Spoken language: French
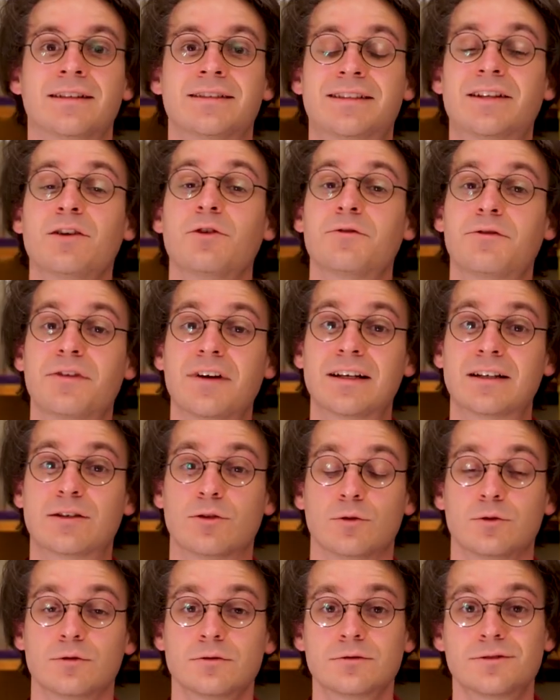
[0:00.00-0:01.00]
Si on fait le
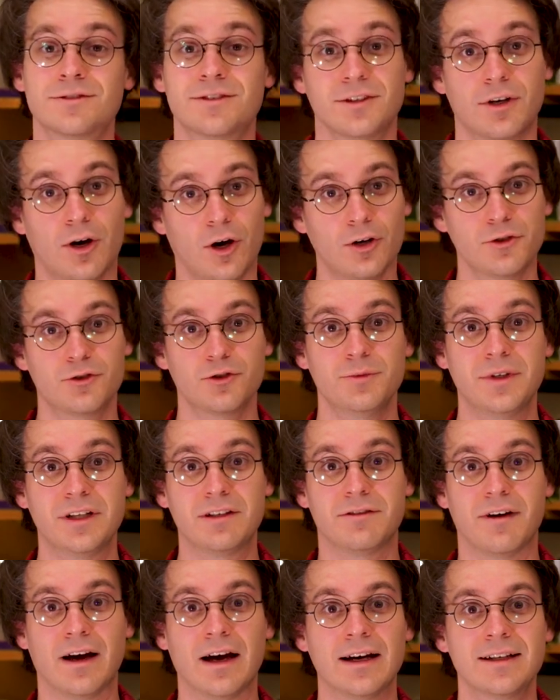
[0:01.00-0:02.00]
compte, en
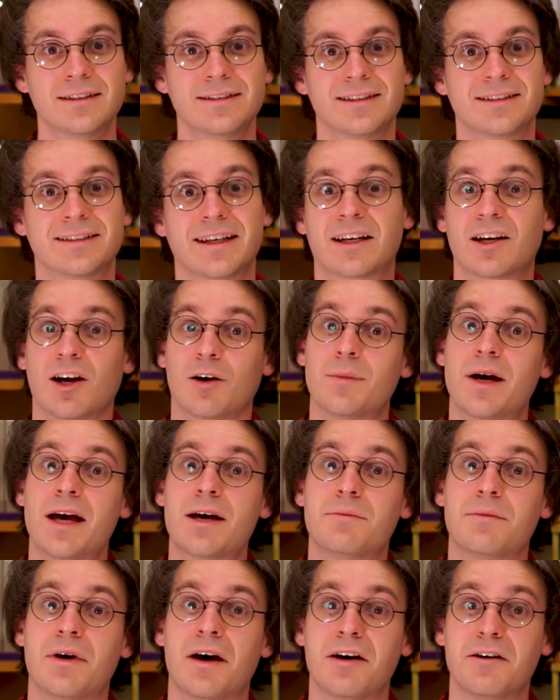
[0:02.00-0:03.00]
2020, c'est quand
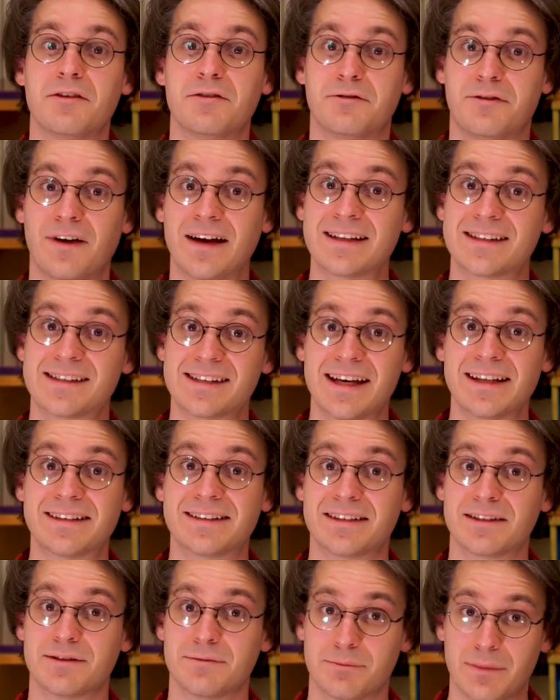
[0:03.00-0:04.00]
même
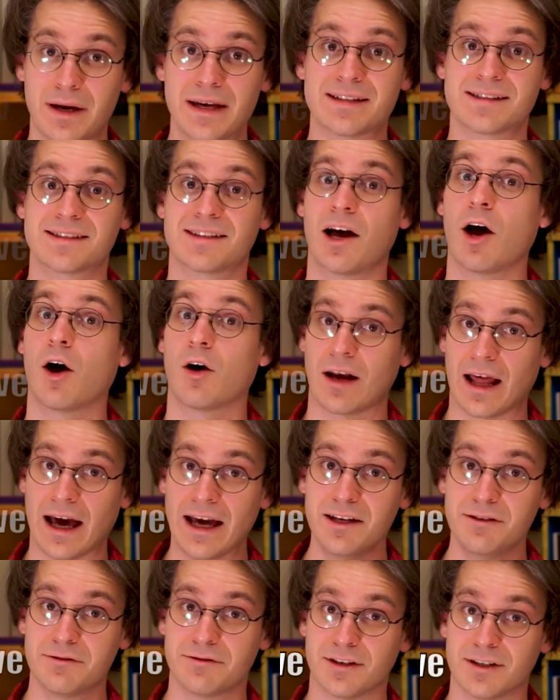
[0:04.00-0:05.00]
27 messes en
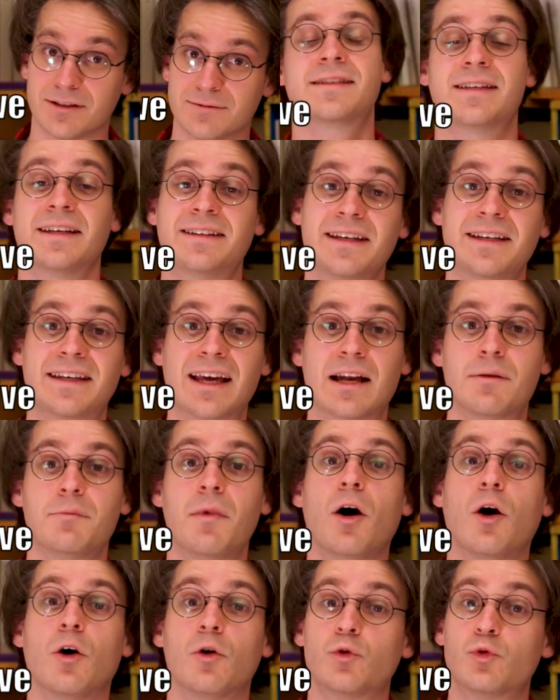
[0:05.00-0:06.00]
live. C'est
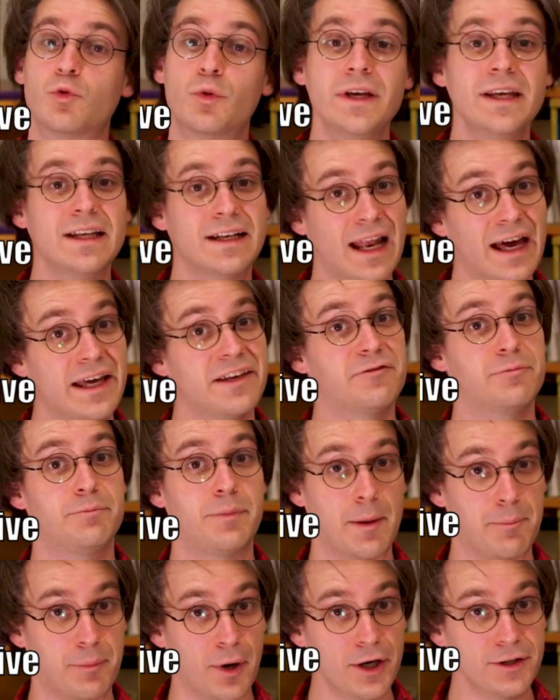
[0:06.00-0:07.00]
également 8 Live
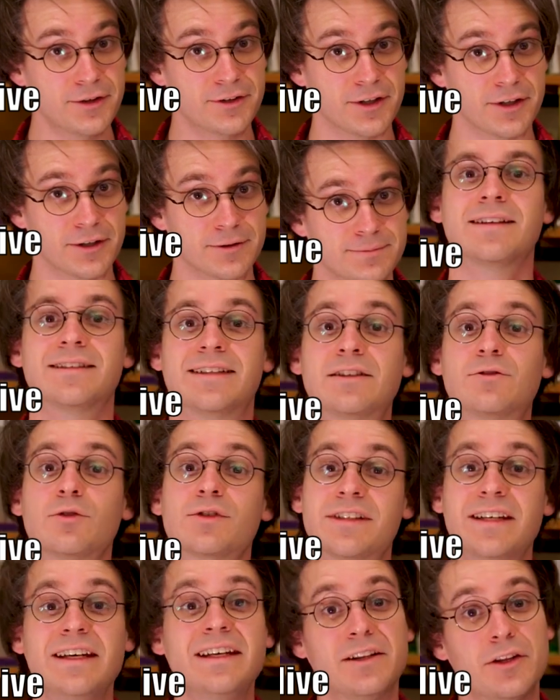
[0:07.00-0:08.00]
Papote. C'est
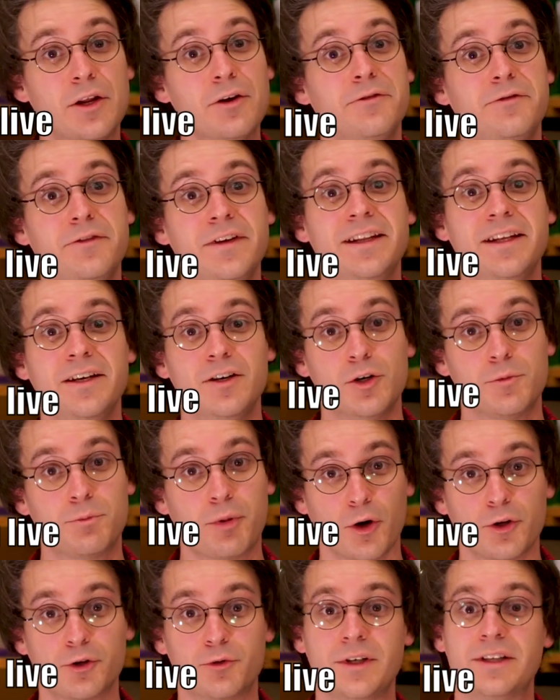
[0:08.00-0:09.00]
aussi 9 vidéos
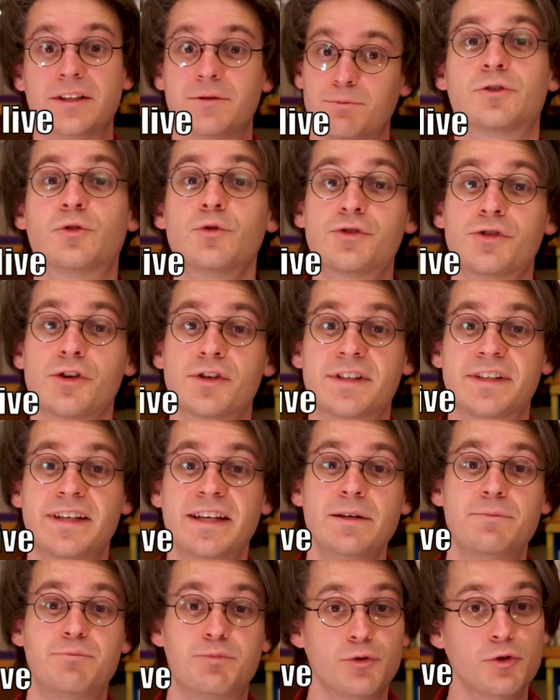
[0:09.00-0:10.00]
produites, tout
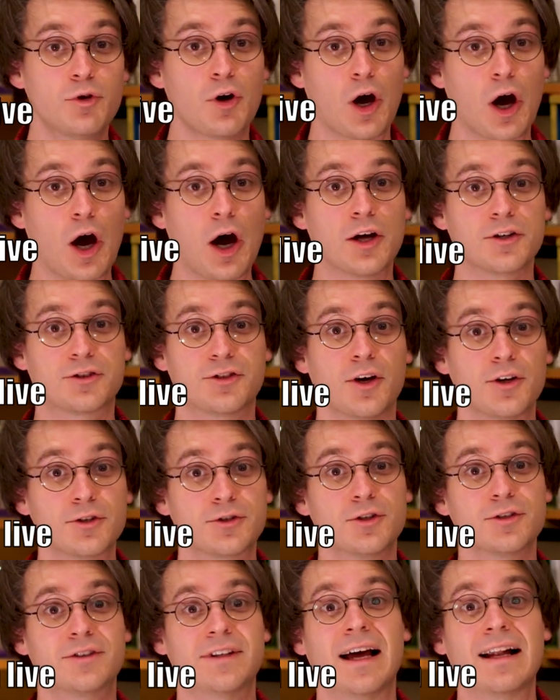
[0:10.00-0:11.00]
ceci pour un temps
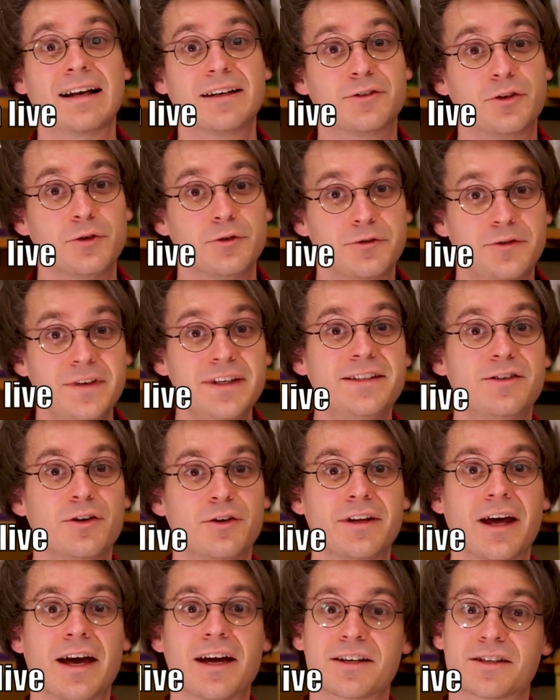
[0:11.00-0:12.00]
total de
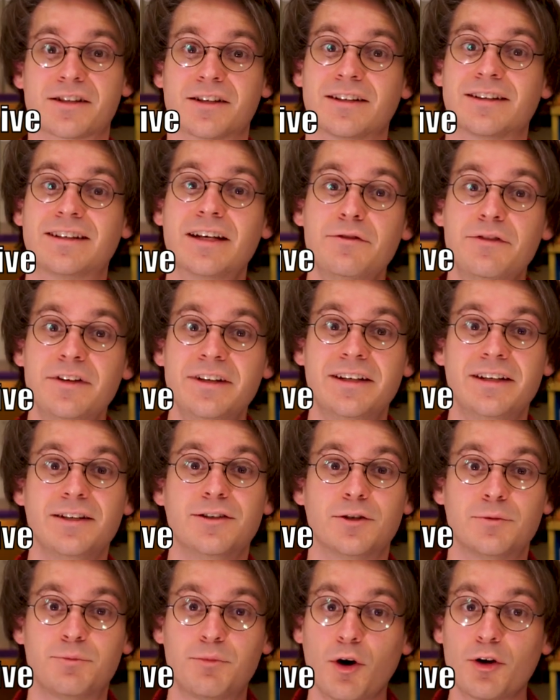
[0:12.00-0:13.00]
visionnage des
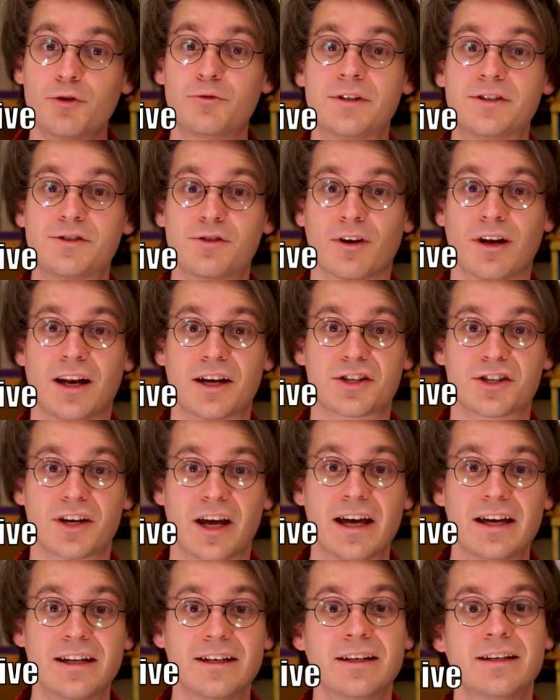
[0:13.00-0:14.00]
vidéos produites sur la
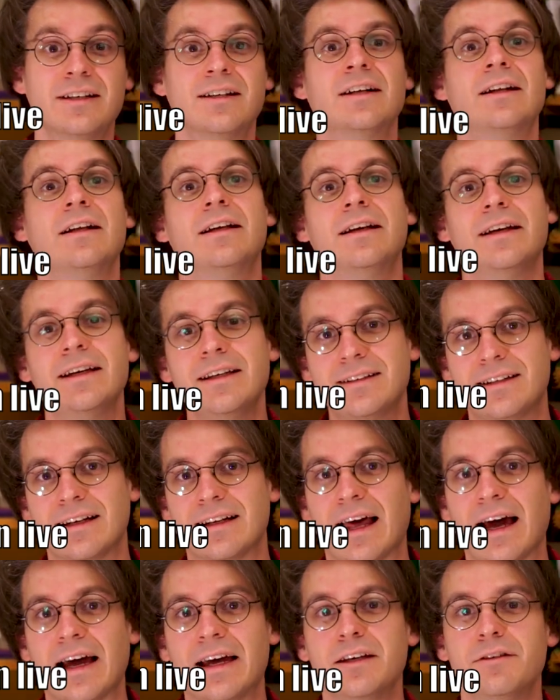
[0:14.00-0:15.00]
chaîne et des
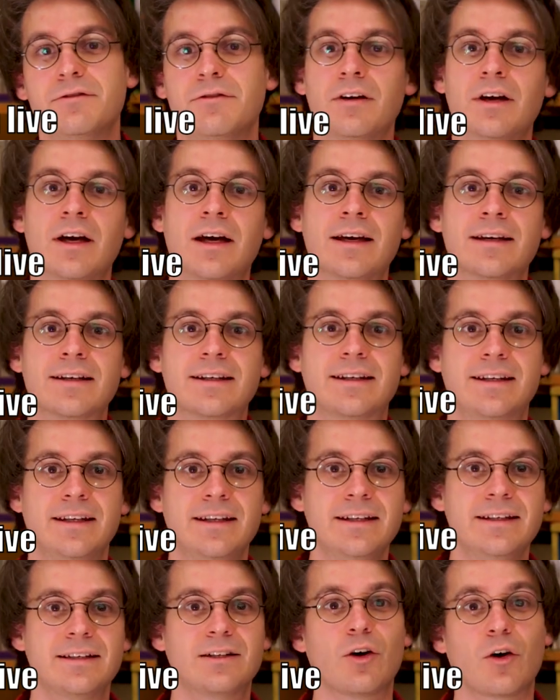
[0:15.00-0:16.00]
lives
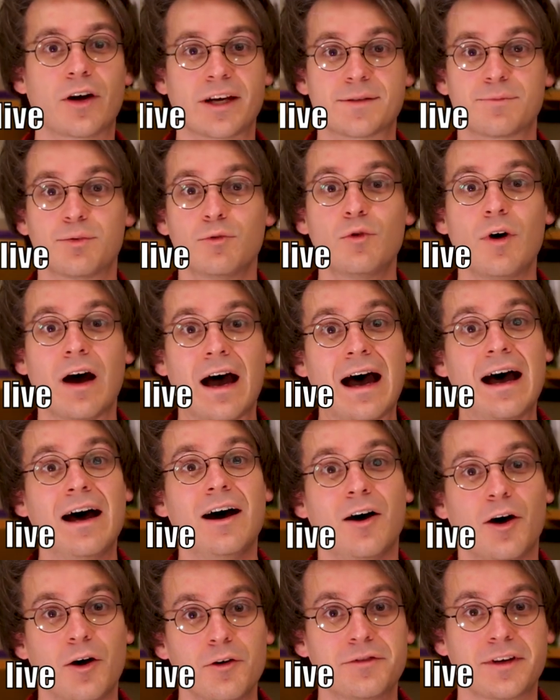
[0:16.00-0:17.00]
qui correspond
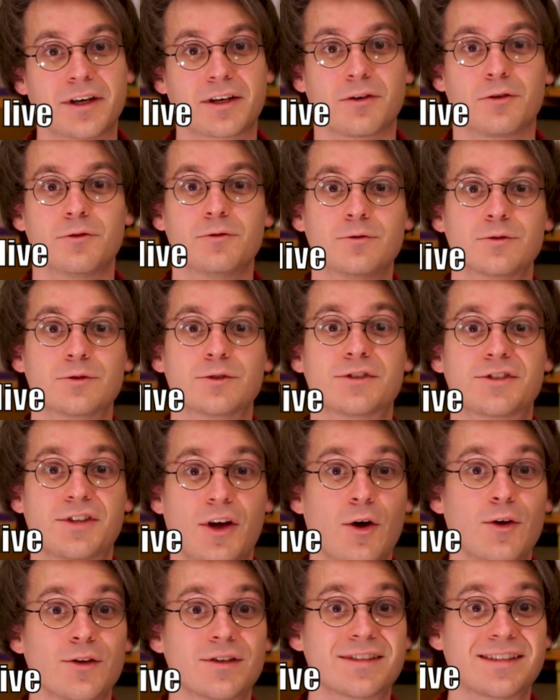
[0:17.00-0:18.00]
à environ
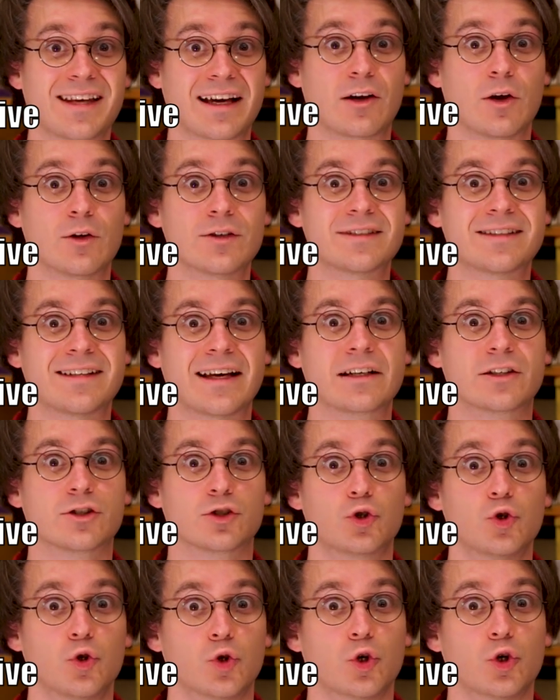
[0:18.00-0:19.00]
155
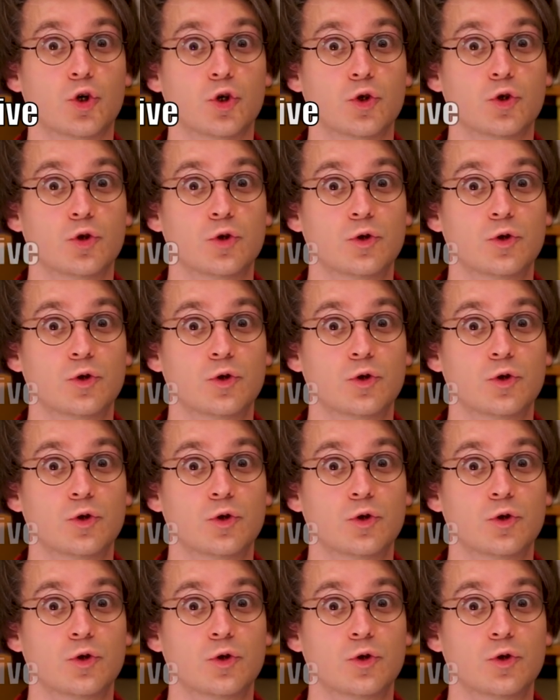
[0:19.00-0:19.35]
jours.